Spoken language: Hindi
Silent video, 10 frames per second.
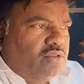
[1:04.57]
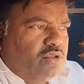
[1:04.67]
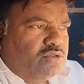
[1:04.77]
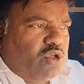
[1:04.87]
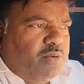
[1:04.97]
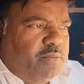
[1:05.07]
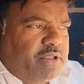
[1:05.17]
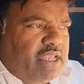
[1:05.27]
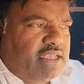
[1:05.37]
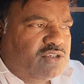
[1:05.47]
दोस्तों अभी
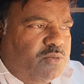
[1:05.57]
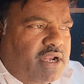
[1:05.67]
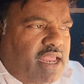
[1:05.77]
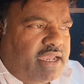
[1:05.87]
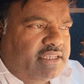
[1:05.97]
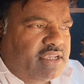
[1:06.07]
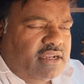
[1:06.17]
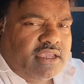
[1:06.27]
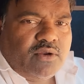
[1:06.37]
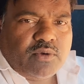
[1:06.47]
50 किलोमीटर आगे
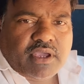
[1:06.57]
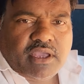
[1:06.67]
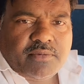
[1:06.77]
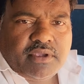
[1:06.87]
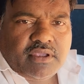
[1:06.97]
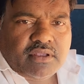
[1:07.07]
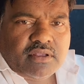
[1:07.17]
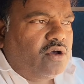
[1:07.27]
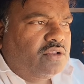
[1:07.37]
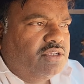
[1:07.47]
चल के रुके हैं अभी
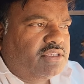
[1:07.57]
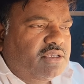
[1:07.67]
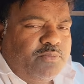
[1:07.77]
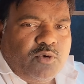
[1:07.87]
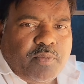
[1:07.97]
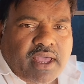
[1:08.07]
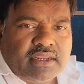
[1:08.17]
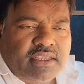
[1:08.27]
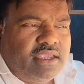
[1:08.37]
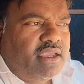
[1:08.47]
और जसीपुर
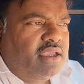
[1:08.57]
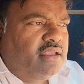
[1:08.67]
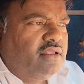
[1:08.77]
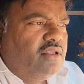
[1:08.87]
पार किए हैं